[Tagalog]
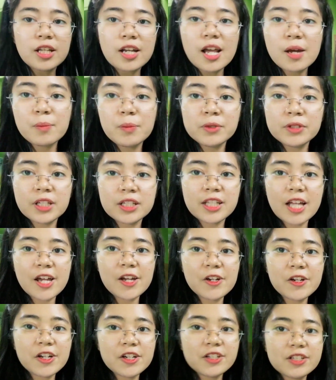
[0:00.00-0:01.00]
tara, punta
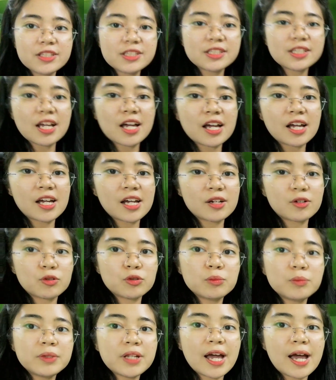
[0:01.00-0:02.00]
tayo ngayon sa
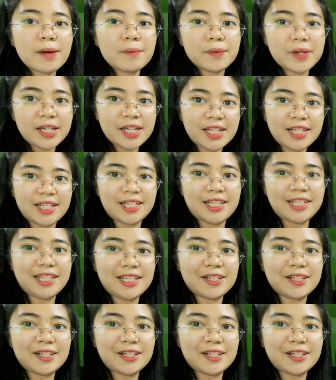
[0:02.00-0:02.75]
room namin.